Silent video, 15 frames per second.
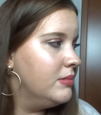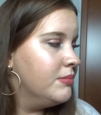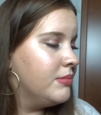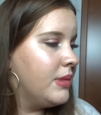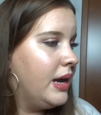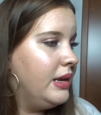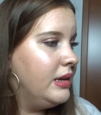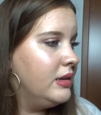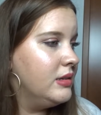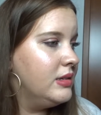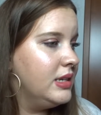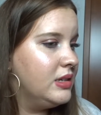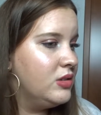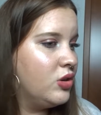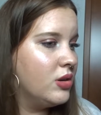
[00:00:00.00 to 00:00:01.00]
meine
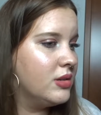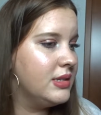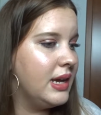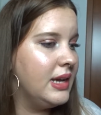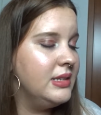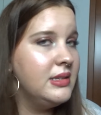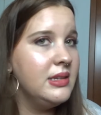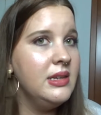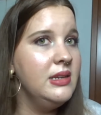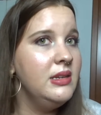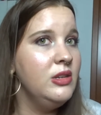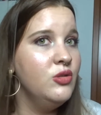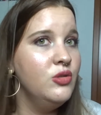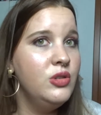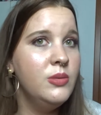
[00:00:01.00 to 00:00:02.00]
TikToks als in
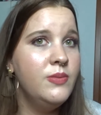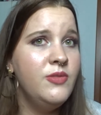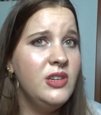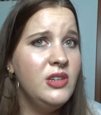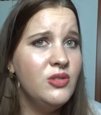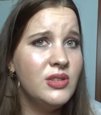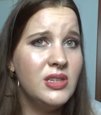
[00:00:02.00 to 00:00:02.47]
YouTube-Videos.